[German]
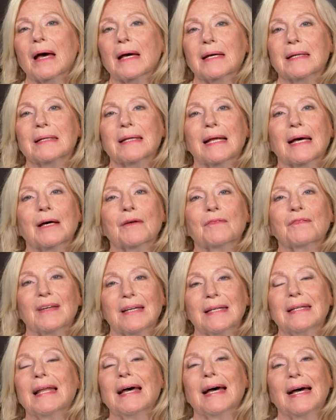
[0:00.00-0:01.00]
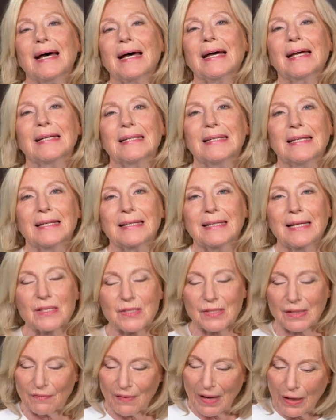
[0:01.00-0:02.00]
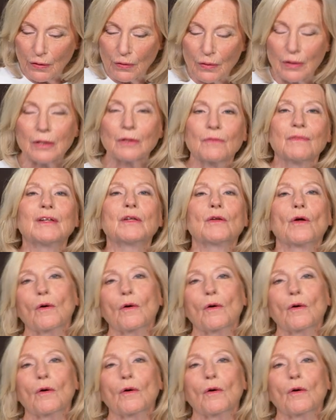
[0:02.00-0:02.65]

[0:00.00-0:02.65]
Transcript: machen darf in der ARD. Das war irgendwie